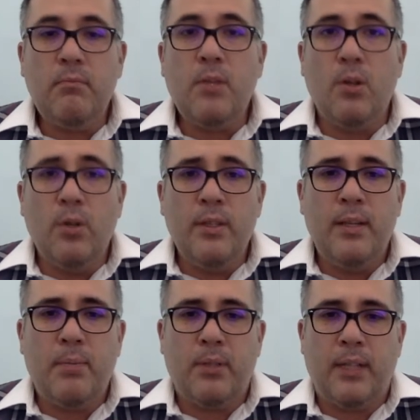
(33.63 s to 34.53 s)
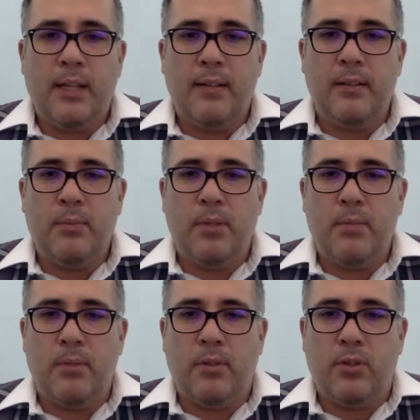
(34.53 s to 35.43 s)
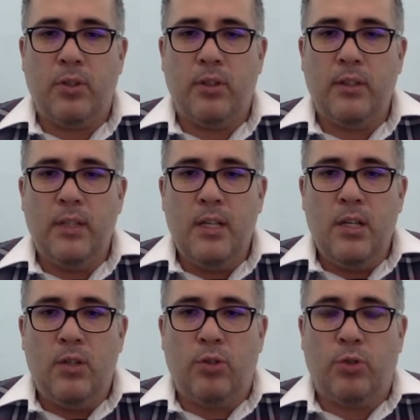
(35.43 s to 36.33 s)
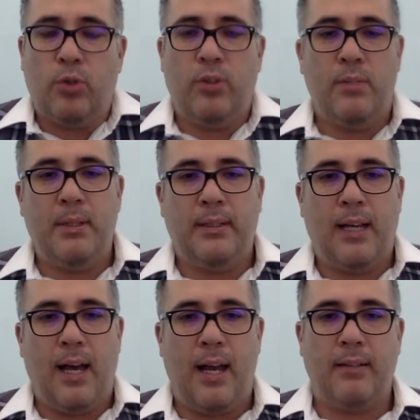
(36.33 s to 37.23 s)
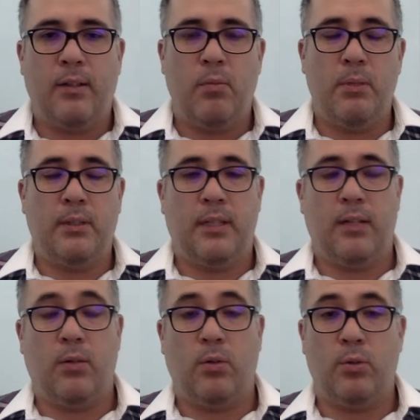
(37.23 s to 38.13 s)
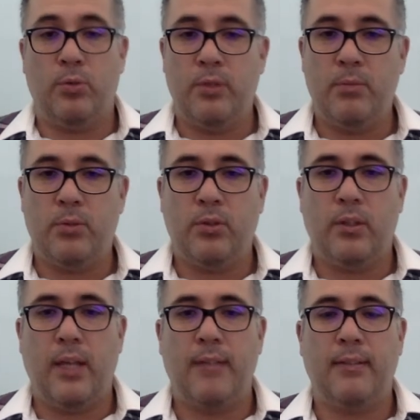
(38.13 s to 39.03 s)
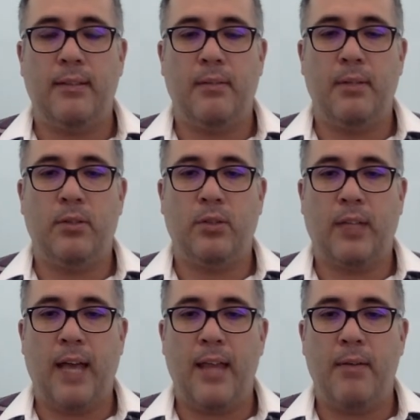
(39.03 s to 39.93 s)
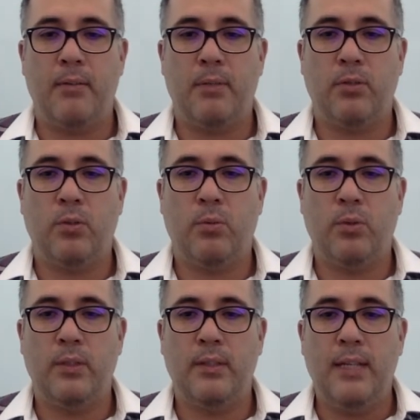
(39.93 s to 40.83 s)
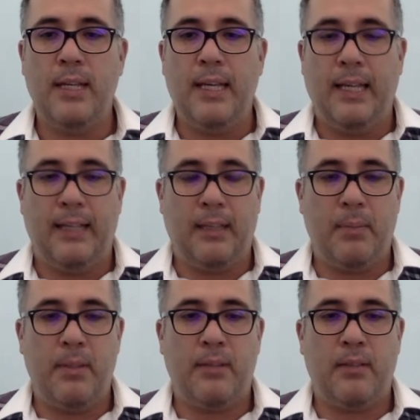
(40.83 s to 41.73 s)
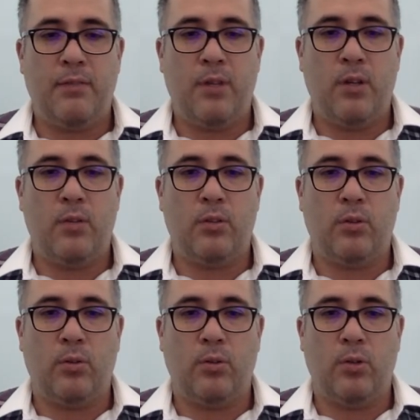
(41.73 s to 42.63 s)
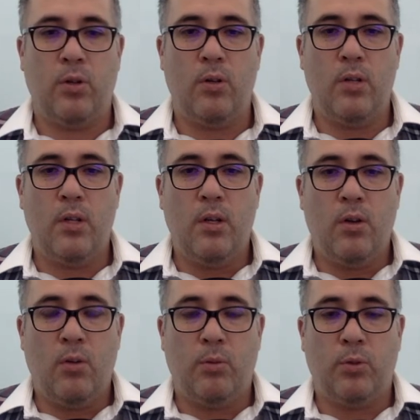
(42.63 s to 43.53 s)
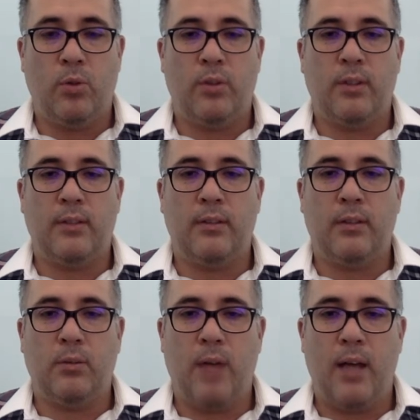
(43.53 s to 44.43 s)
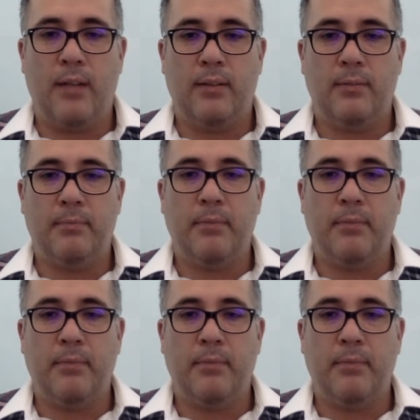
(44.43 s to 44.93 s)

Hoy en día proteger este tipo de inversión no solo se limita al hacerlo mientras lo conducimos, existen eventos cada vez más comunes que también están fuera de nuestro control, como son los desastres naturales.